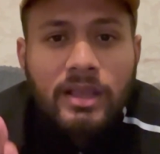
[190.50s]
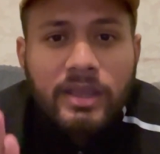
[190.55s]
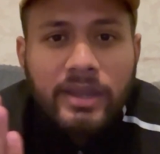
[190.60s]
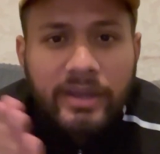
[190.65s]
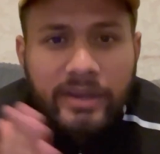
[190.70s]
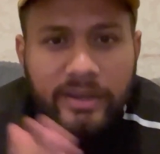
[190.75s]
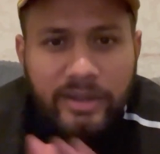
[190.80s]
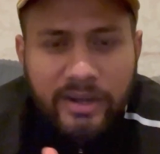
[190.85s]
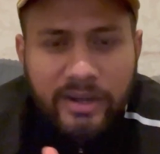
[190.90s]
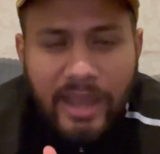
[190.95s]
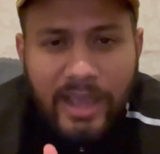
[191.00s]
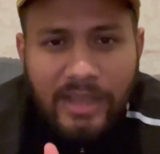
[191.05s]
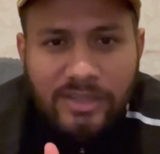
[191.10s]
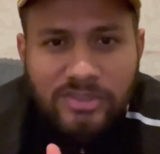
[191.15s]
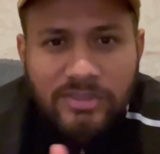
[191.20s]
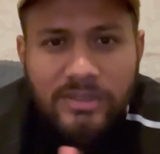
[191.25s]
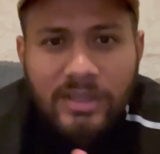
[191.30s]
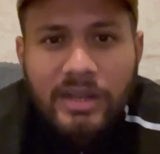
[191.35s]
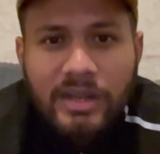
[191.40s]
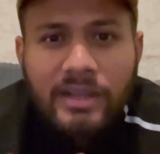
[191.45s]

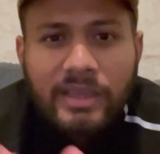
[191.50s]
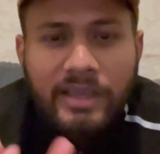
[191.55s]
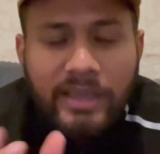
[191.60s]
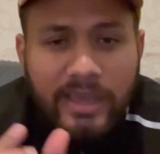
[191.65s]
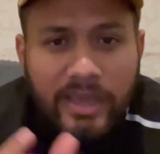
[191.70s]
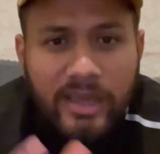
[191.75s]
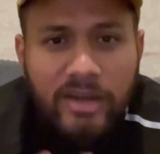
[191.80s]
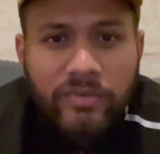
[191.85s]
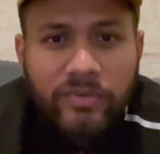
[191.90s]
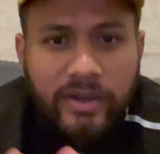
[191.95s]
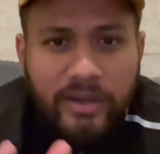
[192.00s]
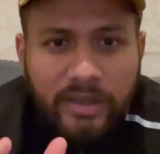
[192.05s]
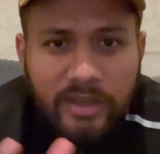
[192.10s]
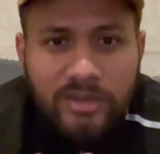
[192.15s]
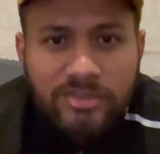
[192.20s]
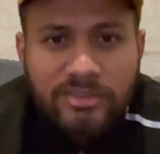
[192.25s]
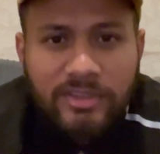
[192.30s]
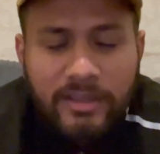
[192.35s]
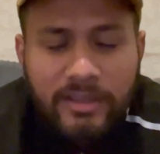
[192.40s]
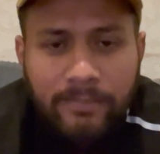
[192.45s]
इंटरनेशनल केयर
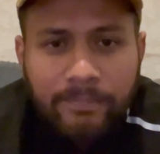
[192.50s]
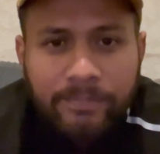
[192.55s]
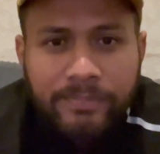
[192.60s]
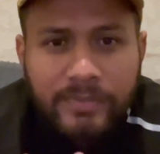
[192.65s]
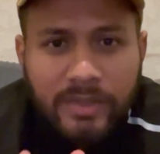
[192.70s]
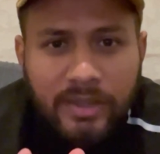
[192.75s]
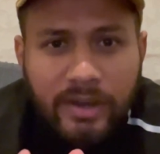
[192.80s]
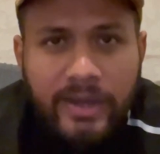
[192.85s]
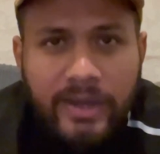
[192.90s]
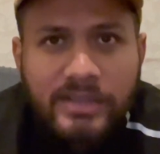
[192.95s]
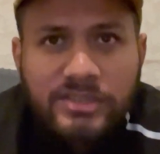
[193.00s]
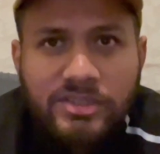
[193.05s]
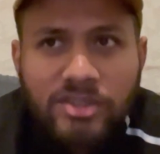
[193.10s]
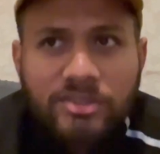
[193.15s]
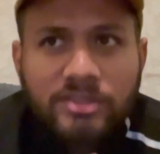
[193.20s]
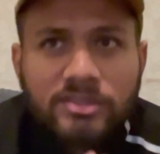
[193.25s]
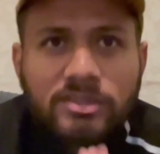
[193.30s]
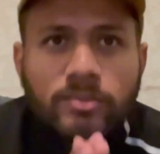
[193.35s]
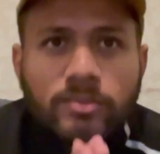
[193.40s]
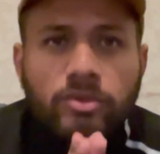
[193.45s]
वर्कर्स हैं राइट जैसे
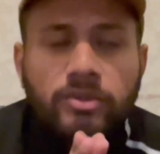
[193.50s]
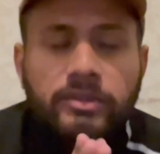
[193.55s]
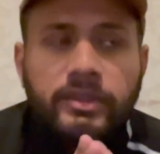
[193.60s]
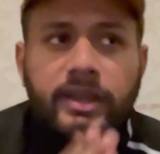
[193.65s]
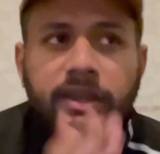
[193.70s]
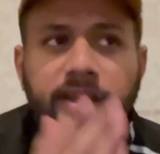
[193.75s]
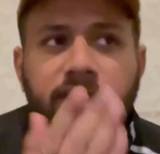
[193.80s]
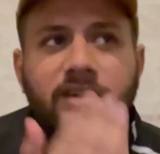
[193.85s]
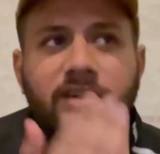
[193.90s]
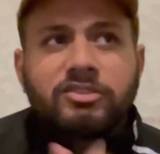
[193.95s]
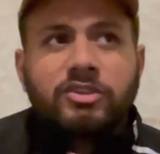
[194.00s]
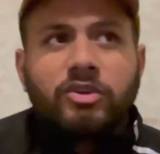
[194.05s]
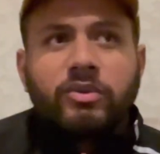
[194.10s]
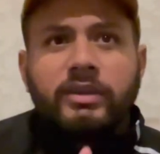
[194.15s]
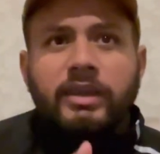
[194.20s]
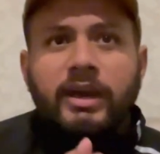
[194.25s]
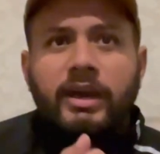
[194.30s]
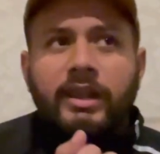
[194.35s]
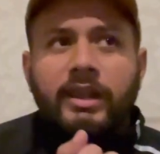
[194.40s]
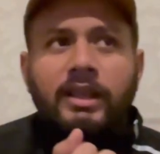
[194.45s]
सपोज इंडिया से कोई
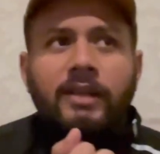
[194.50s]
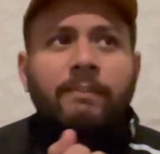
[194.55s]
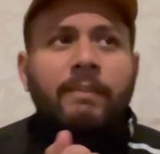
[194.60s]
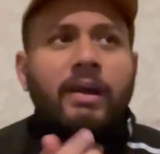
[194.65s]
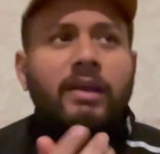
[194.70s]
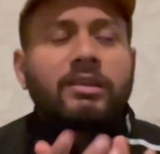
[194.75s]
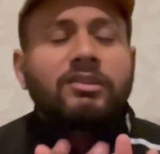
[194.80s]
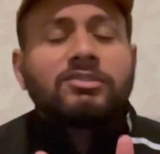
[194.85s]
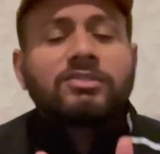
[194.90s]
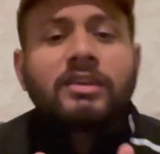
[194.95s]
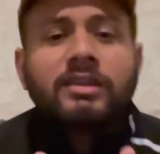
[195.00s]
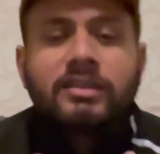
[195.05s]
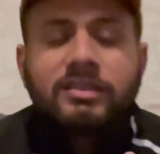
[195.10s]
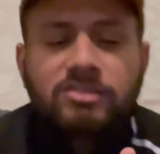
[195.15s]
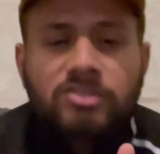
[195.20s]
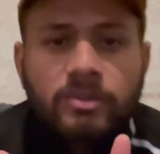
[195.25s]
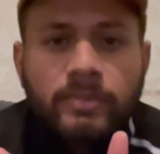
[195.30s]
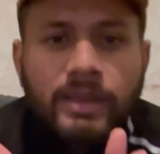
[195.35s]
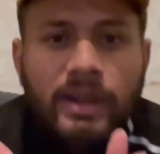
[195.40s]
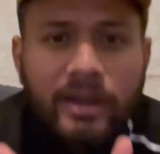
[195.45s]
आ रहा है पाकिस्तान
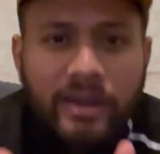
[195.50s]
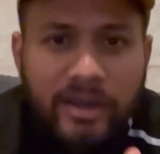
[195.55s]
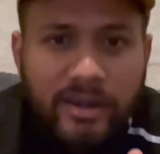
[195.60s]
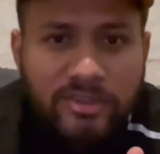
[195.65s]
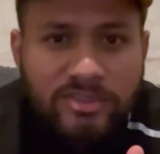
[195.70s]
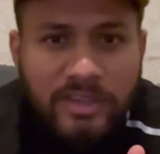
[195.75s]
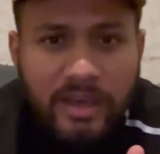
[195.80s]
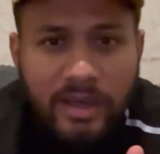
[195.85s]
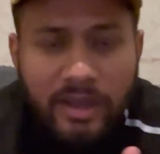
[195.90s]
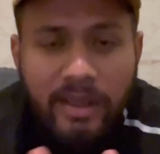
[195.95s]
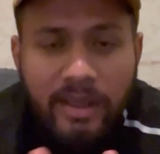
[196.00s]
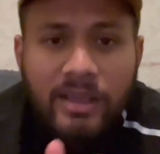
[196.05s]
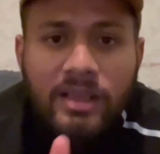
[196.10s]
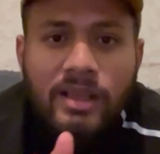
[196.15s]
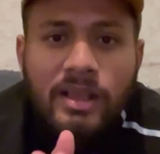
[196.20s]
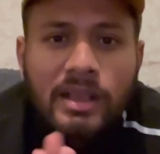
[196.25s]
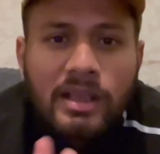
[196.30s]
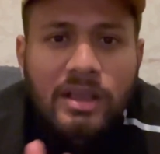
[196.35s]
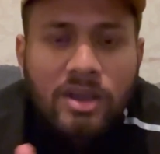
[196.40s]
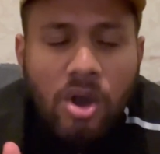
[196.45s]
किसी भी कंट्री से आ रहा है
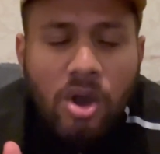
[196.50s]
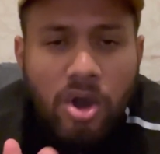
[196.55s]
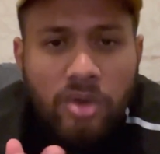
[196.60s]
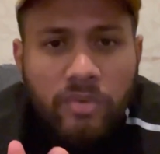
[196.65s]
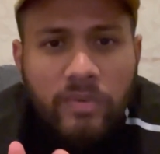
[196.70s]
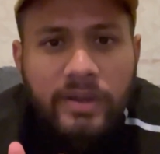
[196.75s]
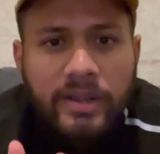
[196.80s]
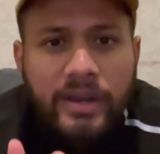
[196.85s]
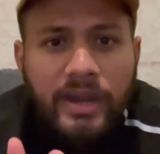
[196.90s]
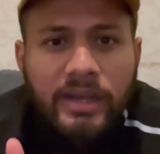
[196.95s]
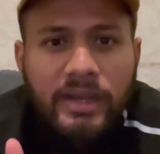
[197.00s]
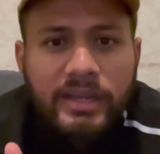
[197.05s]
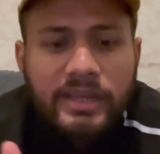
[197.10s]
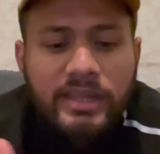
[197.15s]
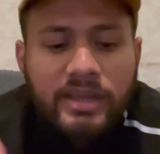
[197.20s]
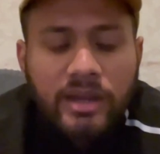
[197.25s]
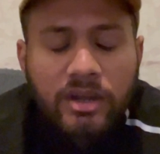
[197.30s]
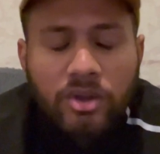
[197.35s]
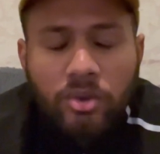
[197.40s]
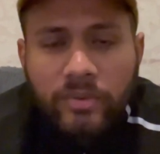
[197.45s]
और वो डायरेक्ट
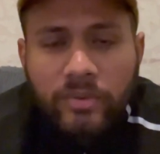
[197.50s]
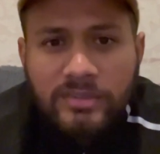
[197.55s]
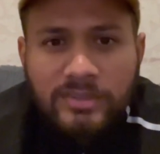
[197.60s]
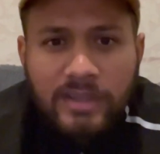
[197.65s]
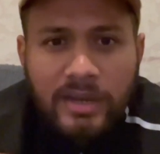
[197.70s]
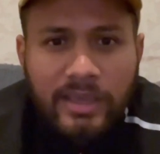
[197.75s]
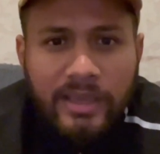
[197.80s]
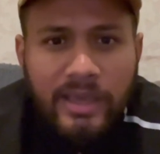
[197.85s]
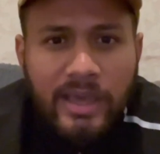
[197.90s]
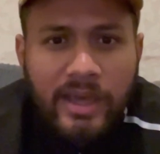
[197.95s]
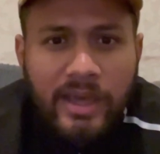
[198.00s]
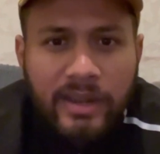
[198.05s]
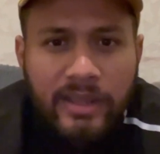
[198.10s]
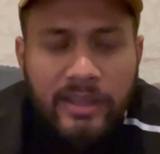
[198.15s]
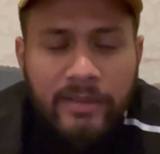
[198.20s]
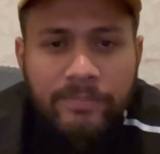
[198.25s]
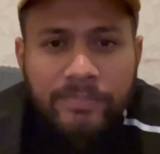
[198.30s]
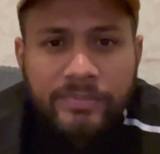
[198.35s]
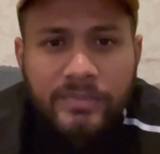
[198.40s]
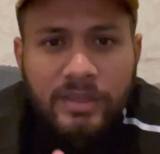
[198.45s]
टीयर टू वीज़ा लेके आ रहे
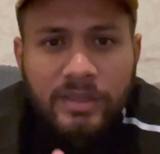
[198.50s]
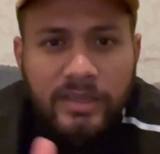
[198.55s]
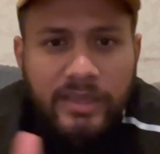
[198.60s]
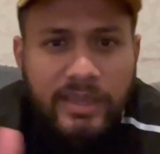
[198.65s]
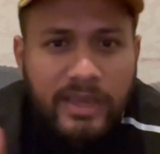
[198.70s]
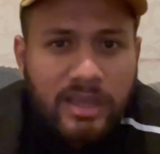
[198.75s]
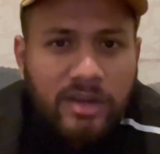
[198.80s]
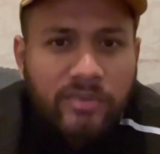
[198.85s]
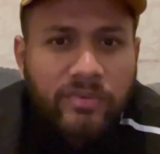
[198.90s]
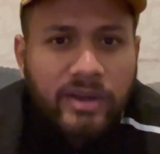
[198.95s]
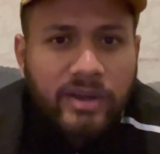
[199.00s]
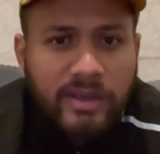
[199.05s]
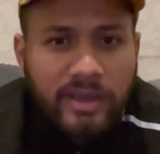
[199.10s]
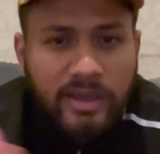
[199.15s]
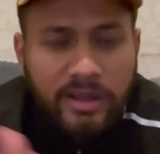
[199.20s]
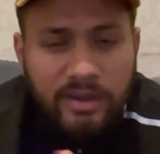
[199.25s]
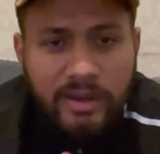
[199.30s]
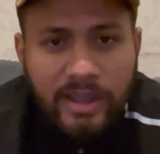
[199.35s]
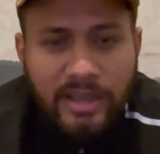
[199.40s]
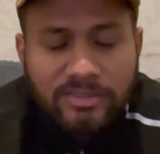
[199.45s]
हैं केयर
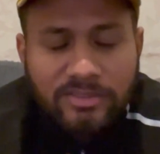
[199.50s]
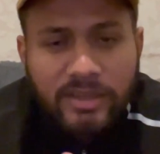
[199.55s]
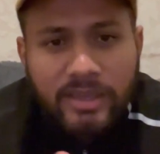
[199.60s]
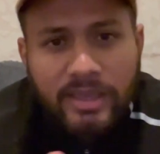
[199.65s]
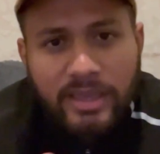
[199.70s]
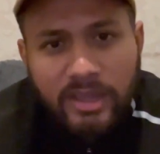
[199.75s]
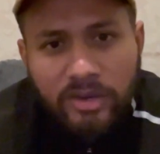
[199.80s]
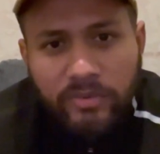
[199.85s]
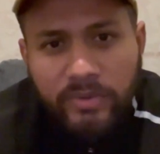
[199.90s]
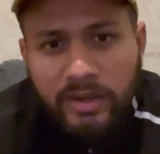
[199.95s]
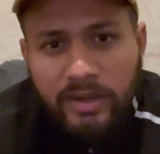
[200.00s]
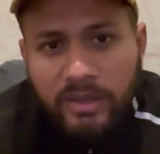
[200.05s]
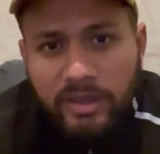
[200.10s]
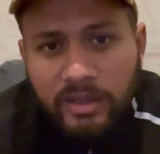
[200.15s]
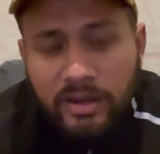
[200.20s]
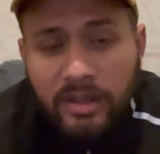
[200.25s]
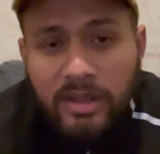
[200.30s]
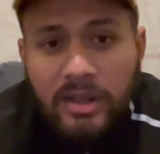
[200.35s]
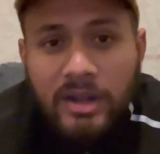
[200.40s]
वर्कर एज अ केयर वर्कर